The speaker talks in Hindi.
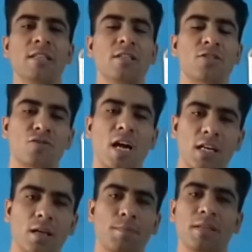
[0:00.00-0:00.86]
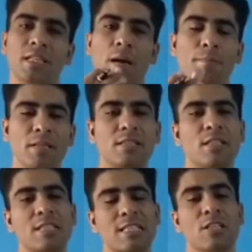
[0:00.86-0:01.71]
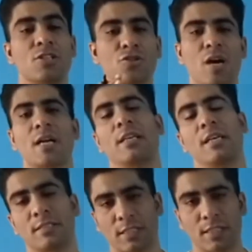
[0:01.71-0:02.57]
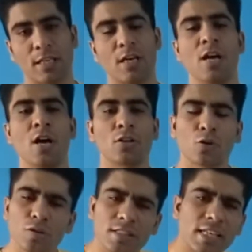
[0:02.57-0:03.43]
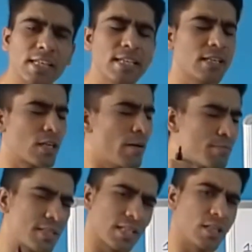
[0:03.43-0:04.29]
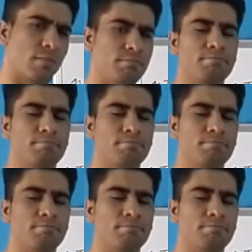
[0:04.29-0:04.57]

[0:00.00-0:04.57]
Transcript: स्टार्टअप या बिजनेस स्टार्ट कर सकते हैं तो उसके लिए कम से कम